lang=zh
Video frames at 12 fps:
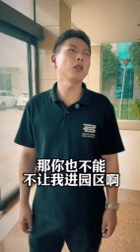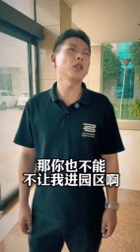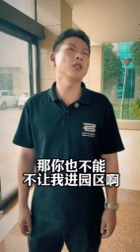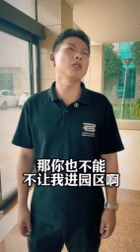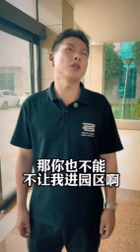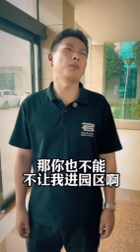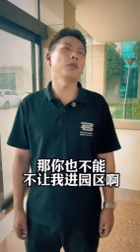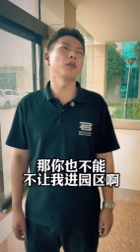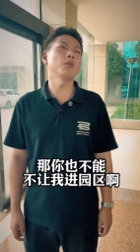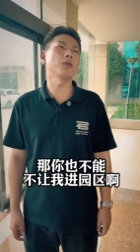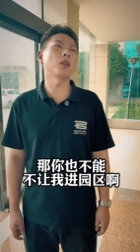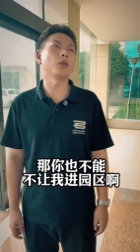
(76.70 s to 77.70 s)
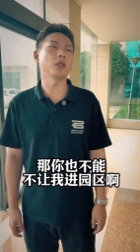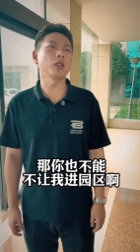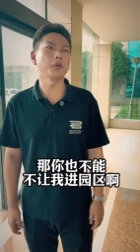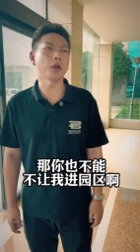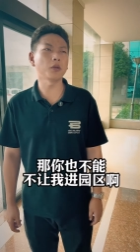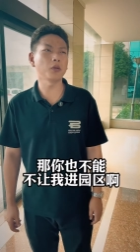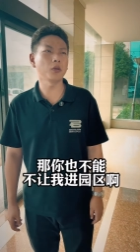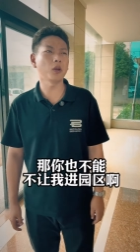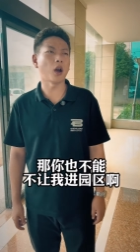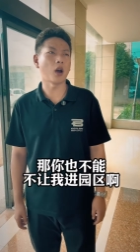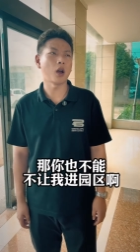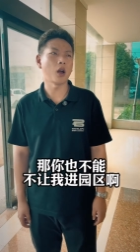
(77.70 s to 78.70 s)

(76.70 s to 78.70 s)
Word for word: 那你也不能不让我进园区啊！